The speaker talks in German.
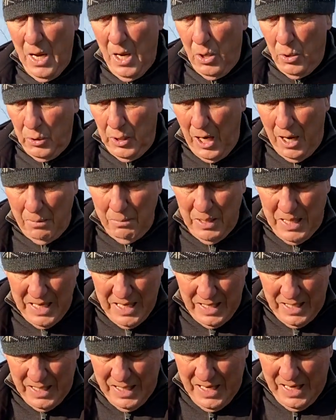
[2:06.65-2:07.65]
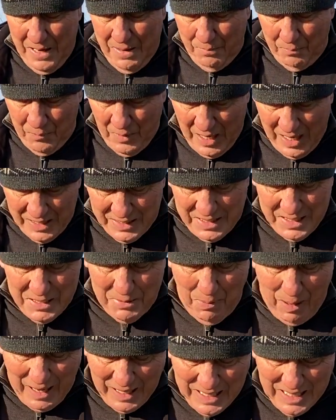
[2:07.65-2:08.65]
und haben hier äh, das
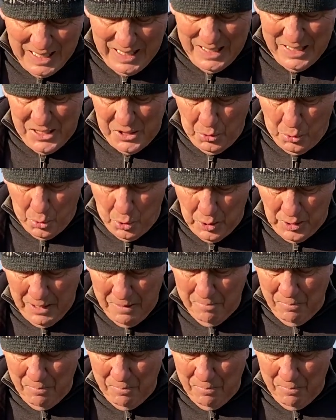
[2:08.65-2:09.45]
Weide gesucht.